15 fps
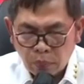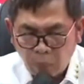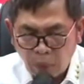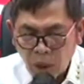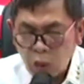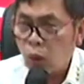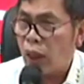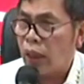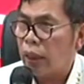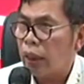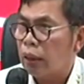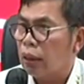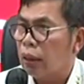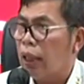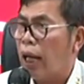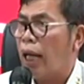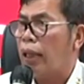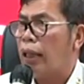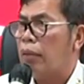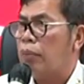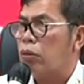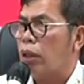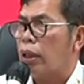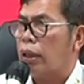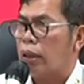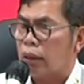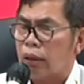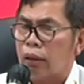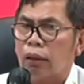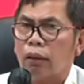masuk angin nggak ada masuk angin
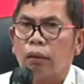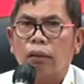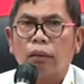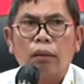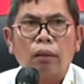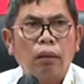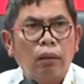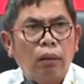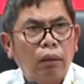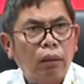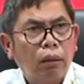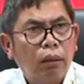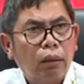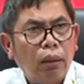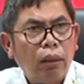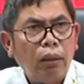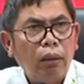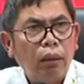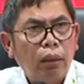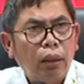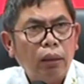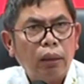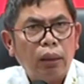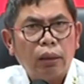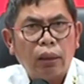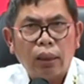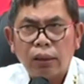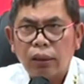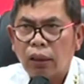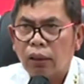ya ini saya
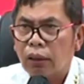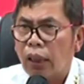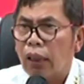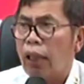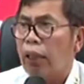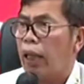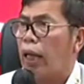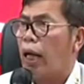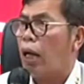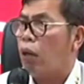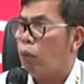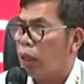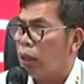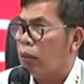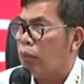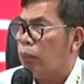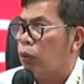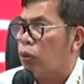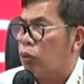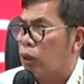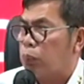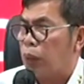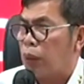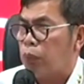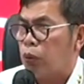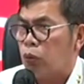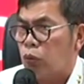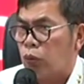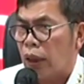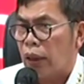tegaskan saya dari awal proses pra
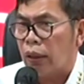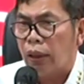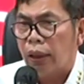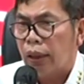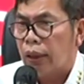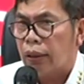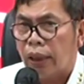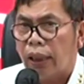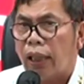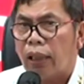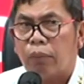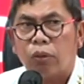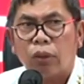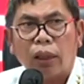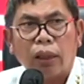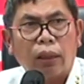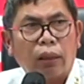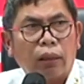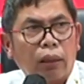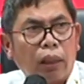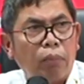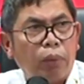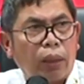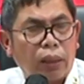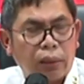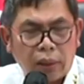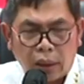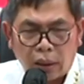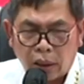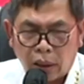penuntutan tidak ada masuk angin kami
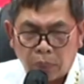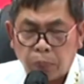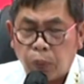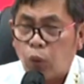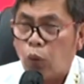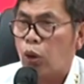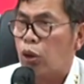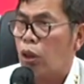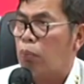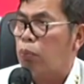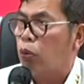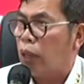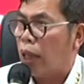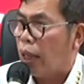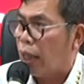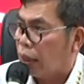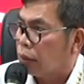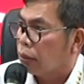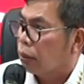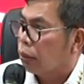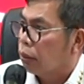bekerja dengan penuh keterbukaan